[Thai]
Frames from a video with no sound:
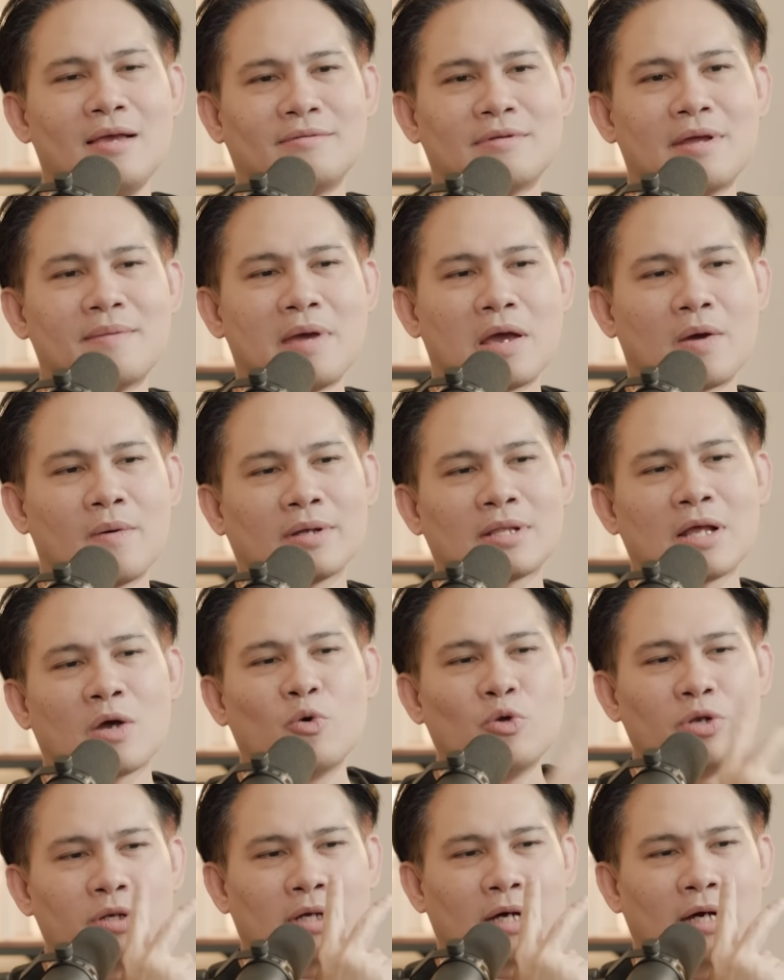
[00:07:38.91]
นั่นหมายความว่าถ้า
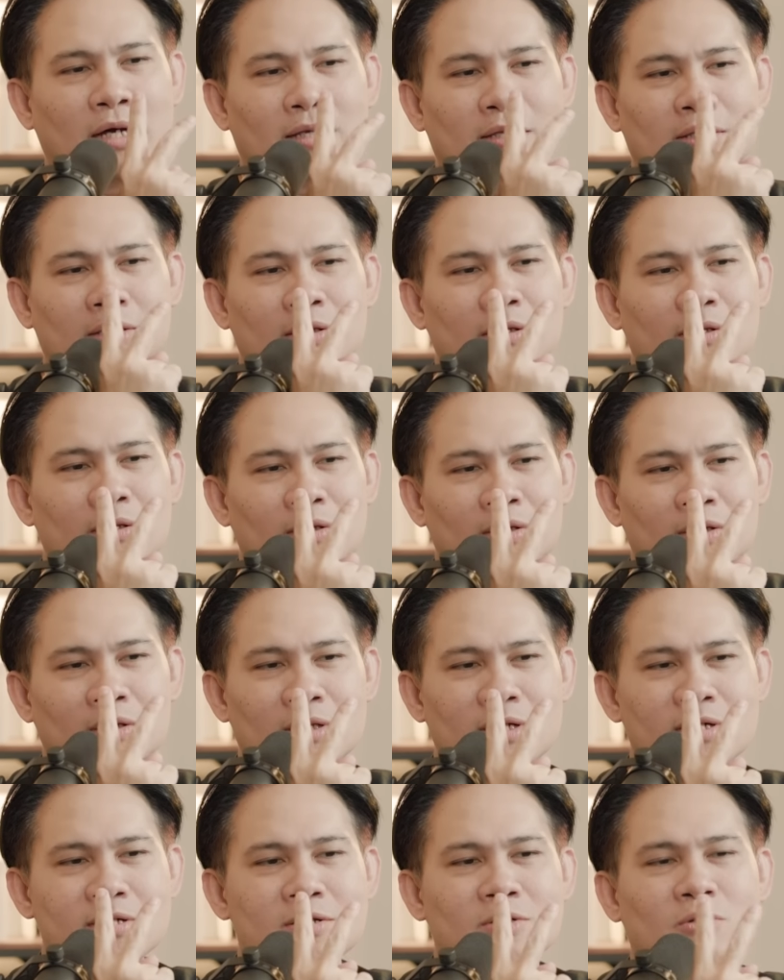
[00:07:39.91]
คุณเกิด
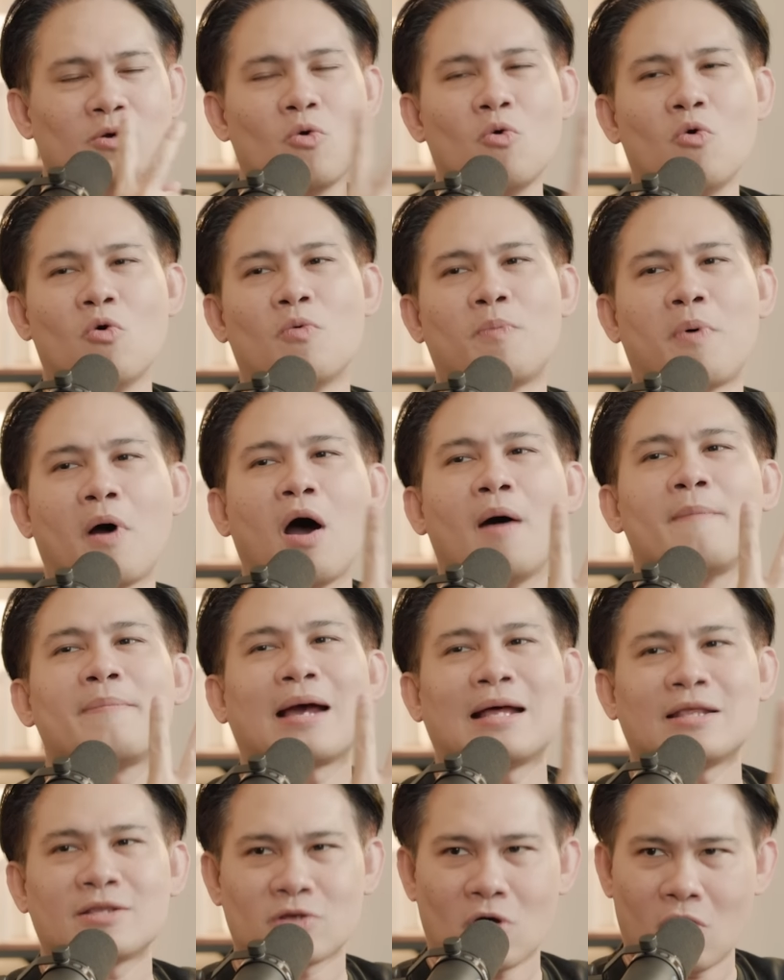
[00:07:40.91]
ยื่นกู้พร้อม
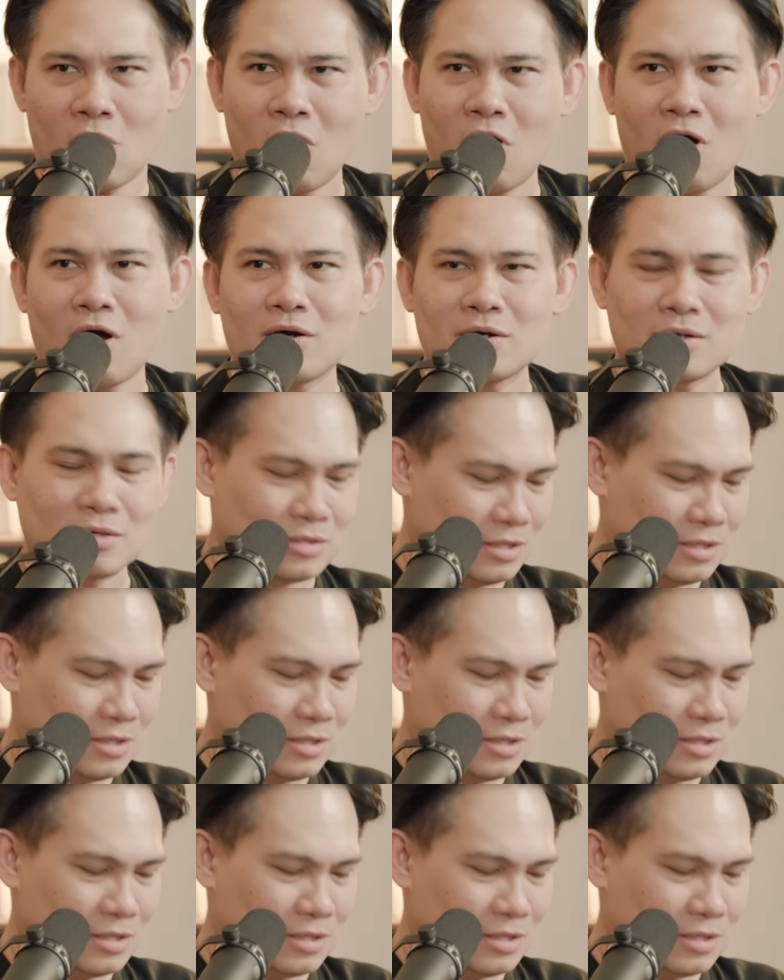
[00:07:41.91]
กันสองห้อง